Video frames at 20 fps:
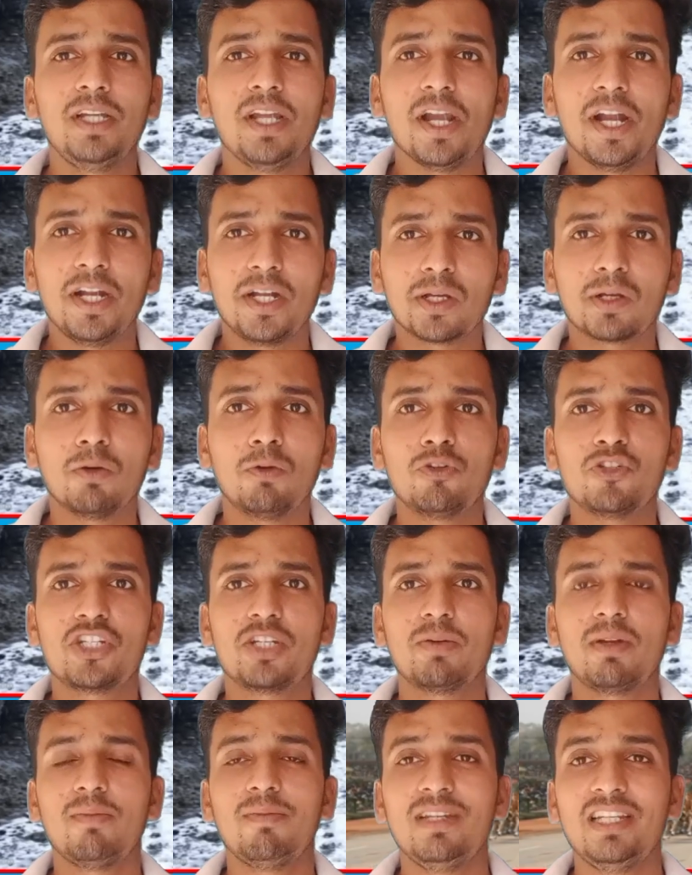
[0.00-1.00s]
हेड
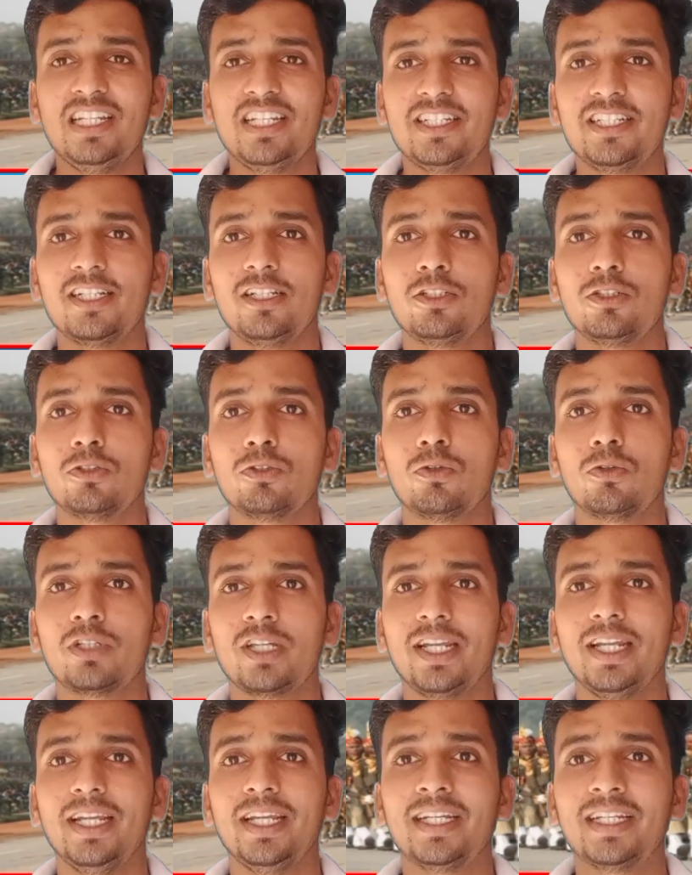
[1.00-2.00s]
कॉन्स्टेबल मिनिस्ट्रियल जो दो
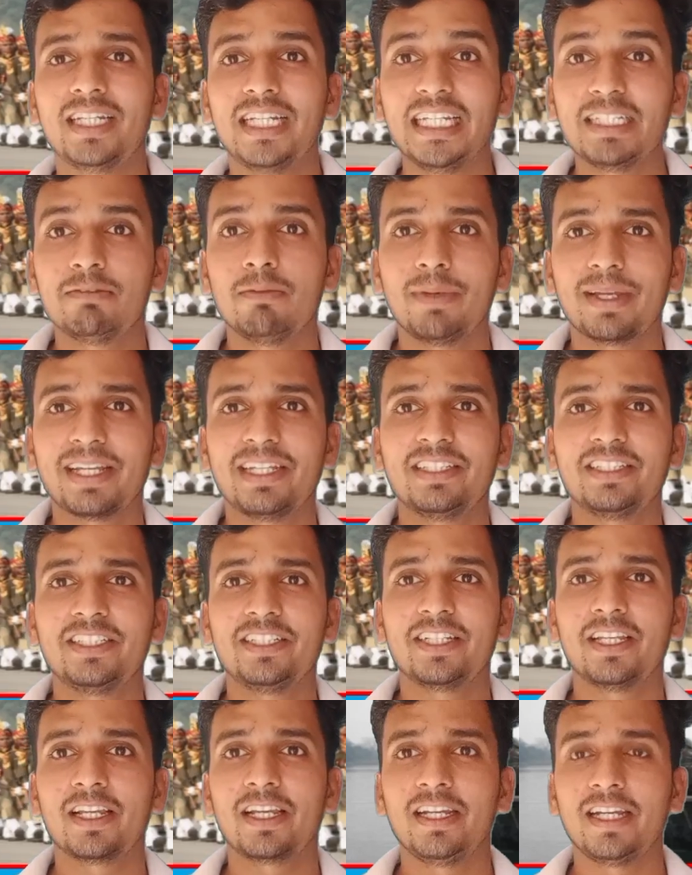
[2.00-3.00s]
में वैकेंसी
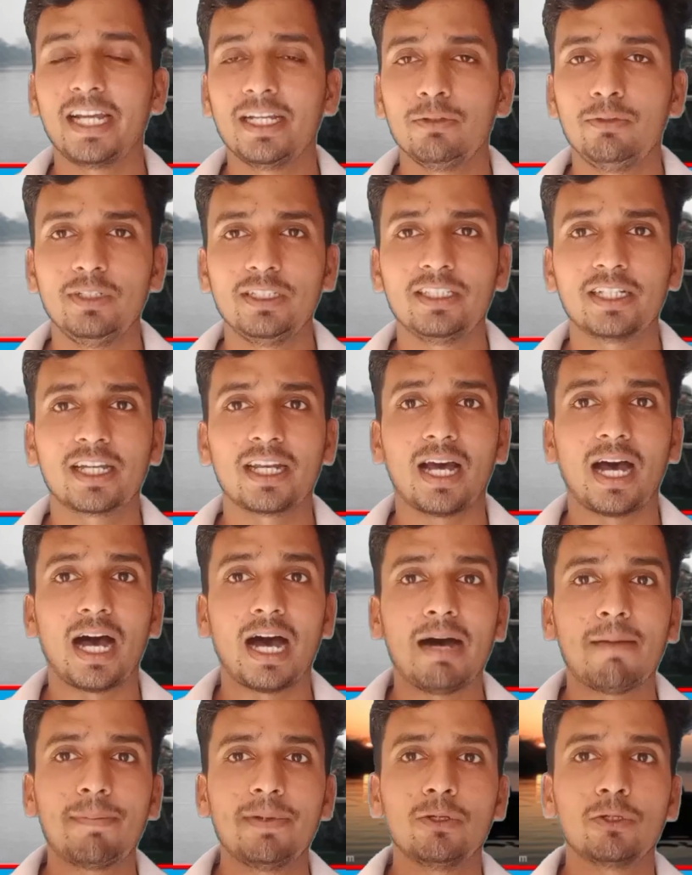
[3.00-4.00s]
निकल के आई हुई थी अगर
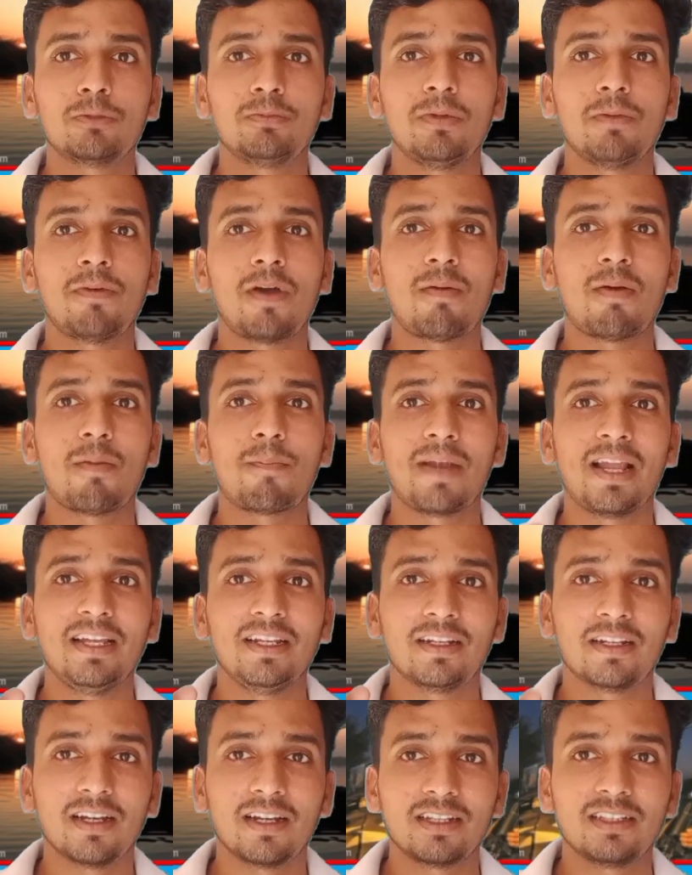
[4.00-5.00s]
आपने उसमें फॉर्म अप्लाई
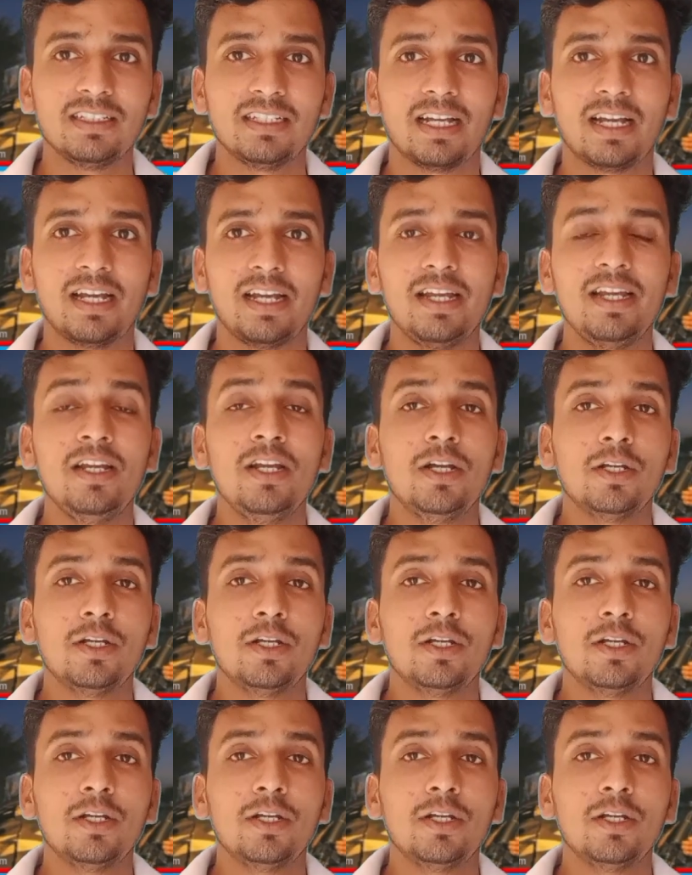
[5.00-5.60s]
कर दिया है